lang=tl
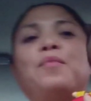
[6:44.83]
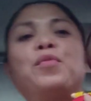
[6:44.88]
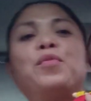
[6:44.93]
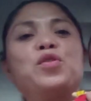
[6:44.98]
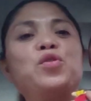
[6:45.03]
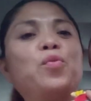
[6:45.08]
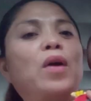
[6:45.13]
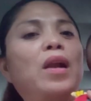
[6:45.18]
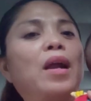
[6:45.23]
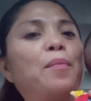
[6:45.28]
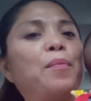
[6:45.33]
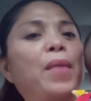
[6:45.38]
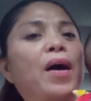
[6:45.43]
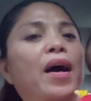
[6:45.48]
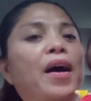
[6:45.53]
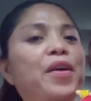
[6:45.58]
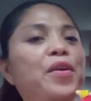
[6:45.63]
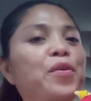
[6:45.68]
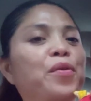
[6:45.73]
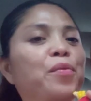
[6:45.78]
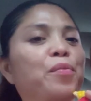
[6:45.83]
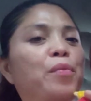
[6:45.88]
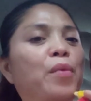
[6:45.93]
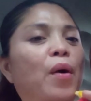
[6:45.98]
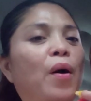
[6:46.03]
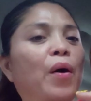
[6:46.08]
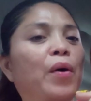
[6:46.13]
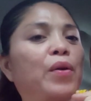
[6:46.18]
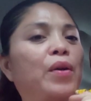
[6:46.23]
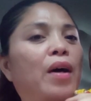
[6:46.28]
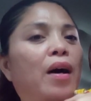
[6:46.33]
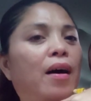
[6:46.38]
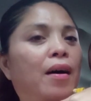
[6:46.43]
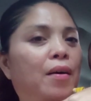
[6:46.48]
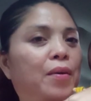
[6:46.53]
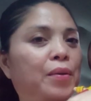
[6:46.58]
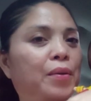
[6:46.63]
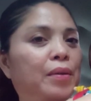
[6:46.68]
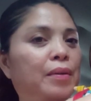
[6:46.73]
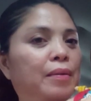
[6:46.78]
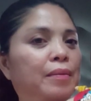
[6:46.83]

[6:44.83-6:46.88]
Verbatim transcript: Tapos wala pa kayong brown out.